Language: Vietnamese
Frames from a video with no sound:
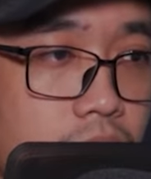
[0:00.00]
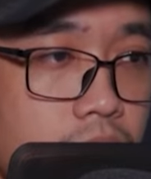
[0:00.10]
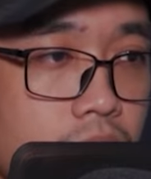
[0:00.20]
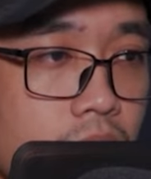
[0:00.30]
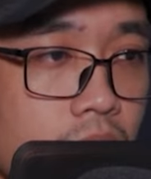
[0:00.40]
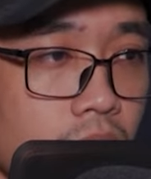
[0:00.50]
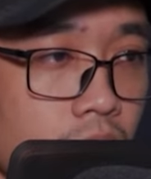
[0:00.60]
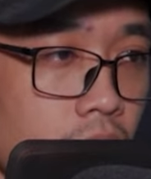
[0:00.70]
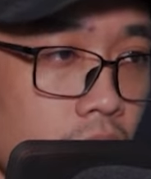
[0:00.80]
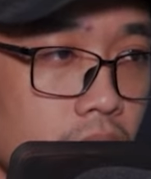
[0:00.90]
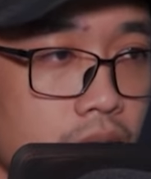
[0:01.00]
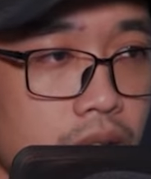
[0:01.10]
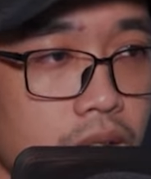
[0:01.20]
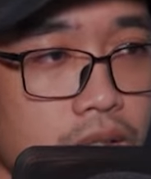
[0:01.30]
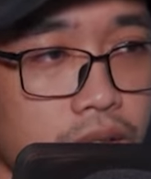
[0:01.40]
Sơ hở của xúc địa
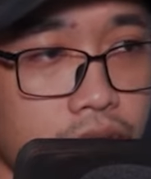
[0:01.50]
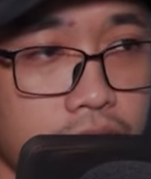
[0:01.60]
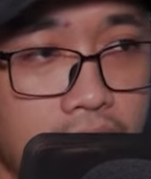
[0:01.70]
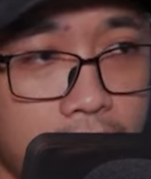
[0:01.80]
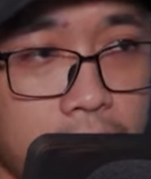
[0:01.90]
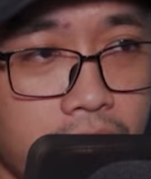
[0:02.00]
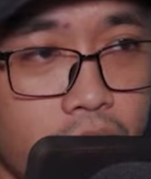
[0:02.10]
thành thốn chính là